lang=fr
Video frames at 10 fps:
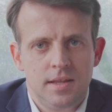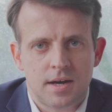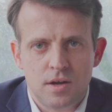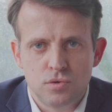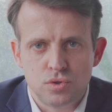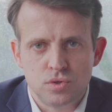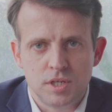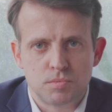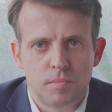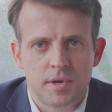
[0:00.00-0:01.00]
aidera le juge
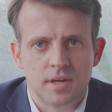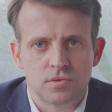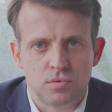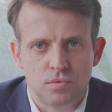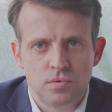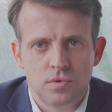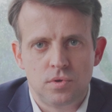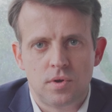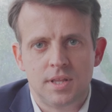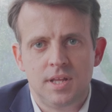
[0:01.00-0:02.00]
d'expropriation
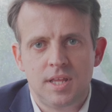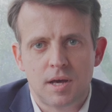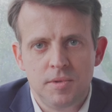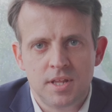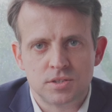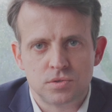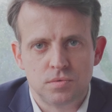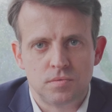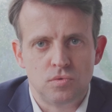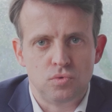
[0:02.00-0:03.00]
dans la
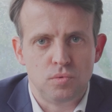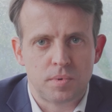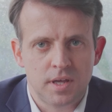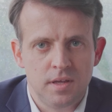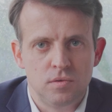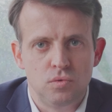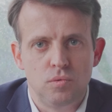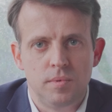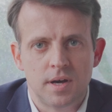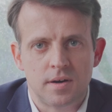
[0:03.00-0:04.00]
détermination du prix
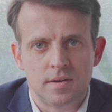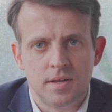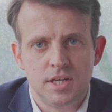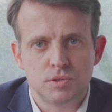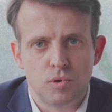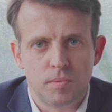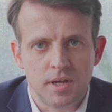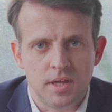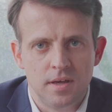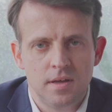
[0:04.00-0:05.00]
du bien
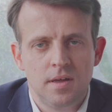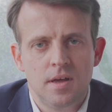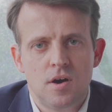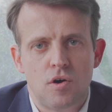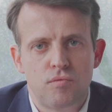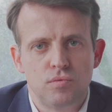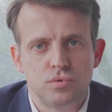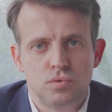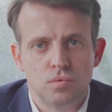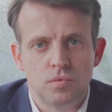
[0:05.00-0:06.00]
exproprié en
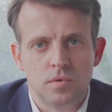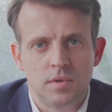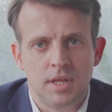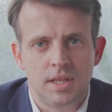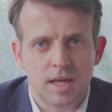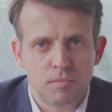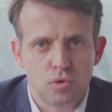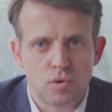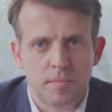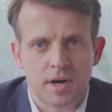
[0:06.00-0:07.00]
fonction des termes
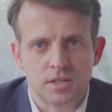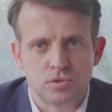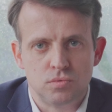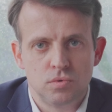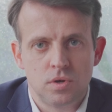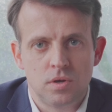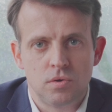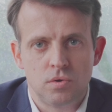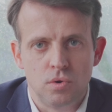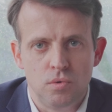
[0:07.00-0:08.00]
de comparaison
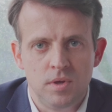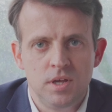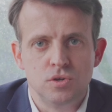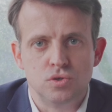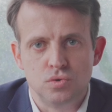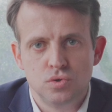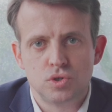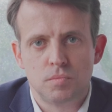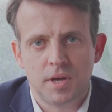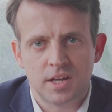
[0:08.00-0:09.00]
que lui
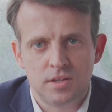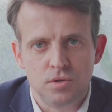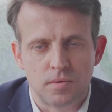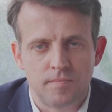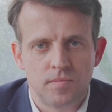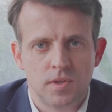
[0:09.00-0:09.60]
juge pertinents.